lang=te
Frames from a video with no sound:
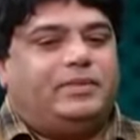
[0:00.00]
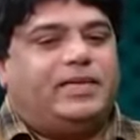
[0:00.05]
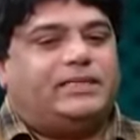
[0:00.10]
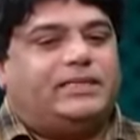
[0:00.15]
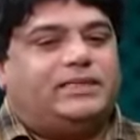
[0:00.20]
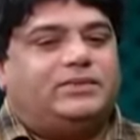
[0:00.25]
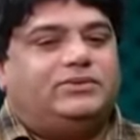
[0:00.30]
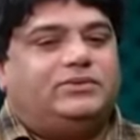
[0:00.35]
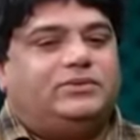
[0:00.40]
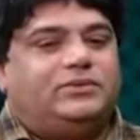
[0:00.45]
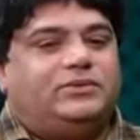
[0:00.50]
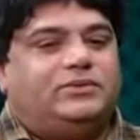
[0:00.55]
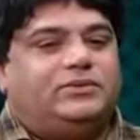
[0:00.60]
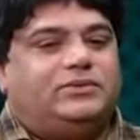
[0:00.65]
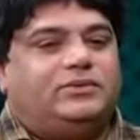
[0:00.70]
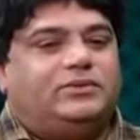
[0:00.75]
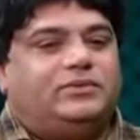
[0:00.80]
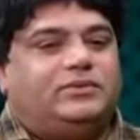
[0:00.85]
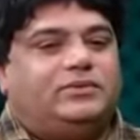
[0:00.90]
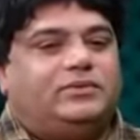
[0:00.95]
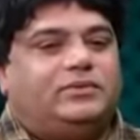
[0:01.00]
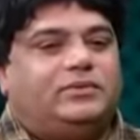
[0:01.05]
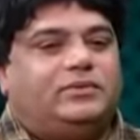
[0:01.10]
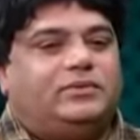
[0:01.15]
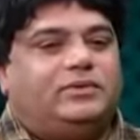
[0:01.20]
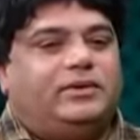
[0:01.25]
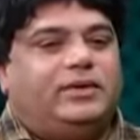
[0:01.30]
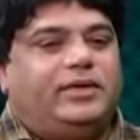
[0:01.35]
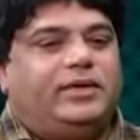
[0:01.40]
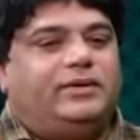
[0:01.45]
నెక్స్ట్
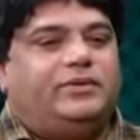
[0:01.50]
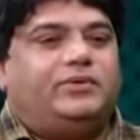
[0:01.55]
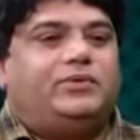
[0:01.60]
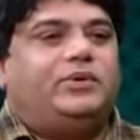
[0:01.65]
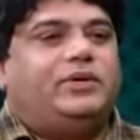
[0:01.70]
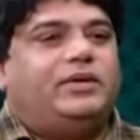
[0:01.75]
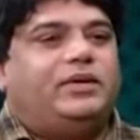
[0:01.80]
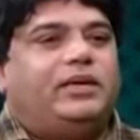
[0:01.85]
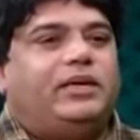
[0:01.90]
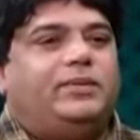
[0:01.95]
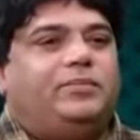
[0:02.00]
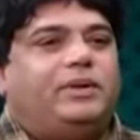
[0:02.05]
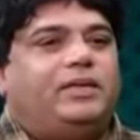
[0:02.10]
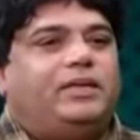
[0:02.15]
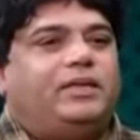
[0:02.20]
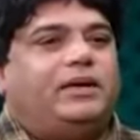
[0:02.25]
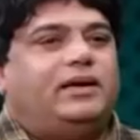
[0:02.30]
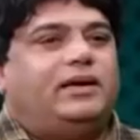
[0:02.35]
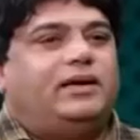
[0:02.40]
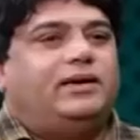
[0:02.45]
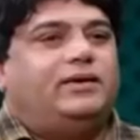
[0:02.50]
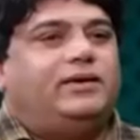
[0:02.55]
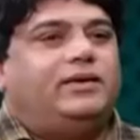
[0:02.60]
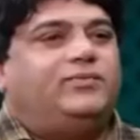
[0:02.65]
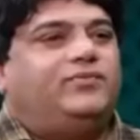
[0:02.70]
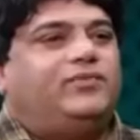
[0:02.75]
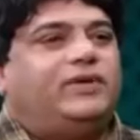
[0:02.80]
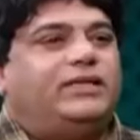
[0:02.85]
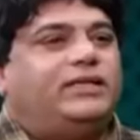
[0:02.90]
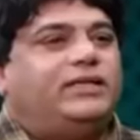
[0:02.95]
నేను కొన్ని నమ్మే
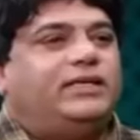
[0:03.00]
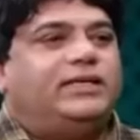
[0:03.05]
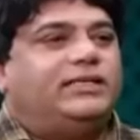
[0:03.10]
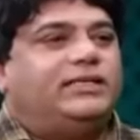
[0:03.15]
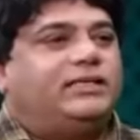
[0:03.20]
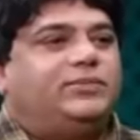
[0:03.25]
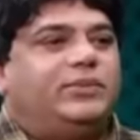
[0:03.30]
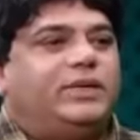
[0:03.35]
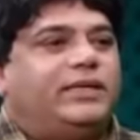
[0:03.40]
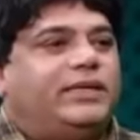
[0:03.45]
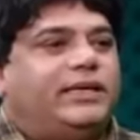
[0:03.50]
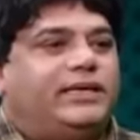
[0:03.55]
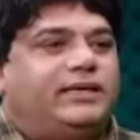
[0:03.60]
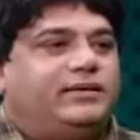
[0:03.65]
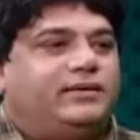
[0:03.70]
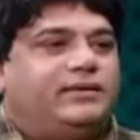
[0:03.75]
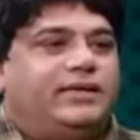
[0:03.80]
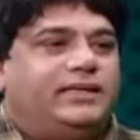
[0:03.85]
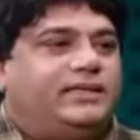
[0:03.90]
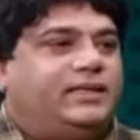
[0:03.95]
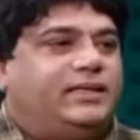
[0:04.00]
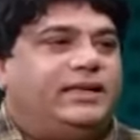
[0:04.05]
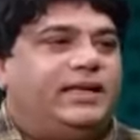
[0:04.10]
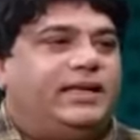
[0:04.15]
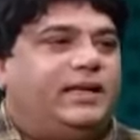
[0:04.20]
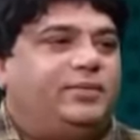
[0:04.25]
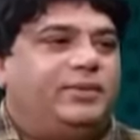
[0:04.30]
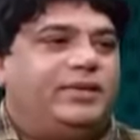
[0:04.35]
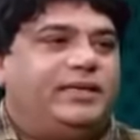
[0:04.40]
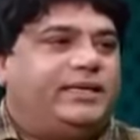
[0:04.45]
ఎవ్రీథింగ్ ఈజ్ ప్రీ రిటర్న్ నథింగ్
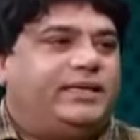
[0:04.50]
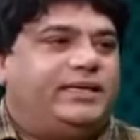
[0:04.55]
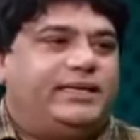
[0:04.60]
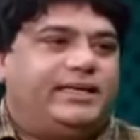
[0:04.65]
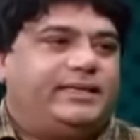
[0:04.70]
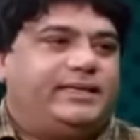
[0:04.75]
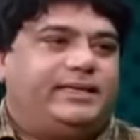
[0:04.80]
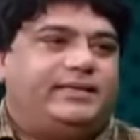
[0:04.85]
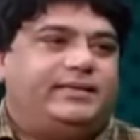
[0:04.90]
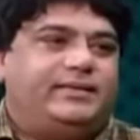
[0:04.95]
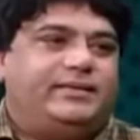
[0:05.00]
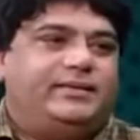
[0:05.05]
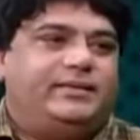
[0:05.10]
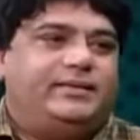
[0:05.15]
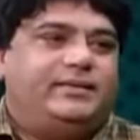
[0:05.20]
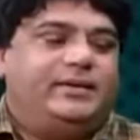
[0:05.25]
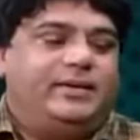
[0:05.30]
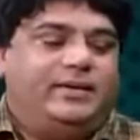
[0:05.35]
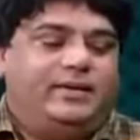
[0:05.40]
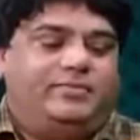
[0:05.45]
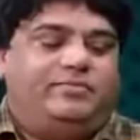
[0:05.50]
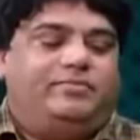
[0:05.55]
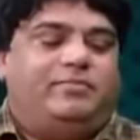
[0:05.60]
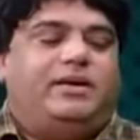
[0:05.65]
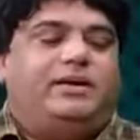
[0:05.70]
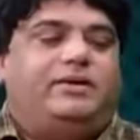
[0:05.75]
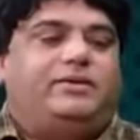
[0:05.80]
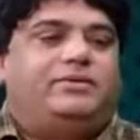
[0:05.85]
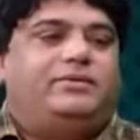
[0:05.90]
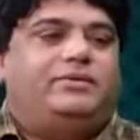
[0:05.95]
క్యాన్ బి రీ రిటర్న్
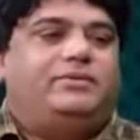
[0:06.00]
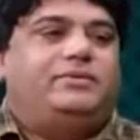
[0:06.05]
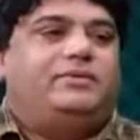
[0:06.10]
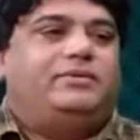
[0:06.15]
మనం